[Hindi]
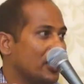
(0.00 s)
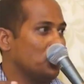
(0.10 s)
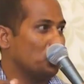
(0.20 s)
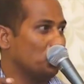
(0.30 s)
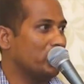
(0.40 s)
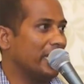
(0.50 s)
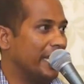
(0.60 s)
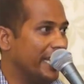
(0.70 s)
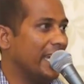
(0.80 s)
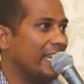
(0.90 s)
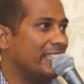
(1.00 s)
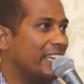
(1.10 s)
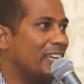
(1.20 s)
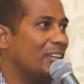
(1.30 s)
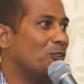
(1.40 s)
के जो दूत हैं लेने आते
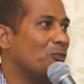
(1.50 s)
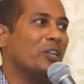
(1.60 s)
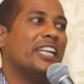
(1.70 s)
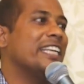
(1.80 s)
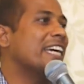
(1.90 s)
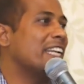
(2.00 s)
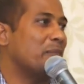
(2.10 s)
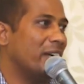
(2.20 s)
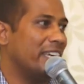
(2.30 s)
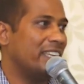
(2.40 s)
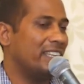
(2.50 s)
हैं वो ले जा नहीं पाए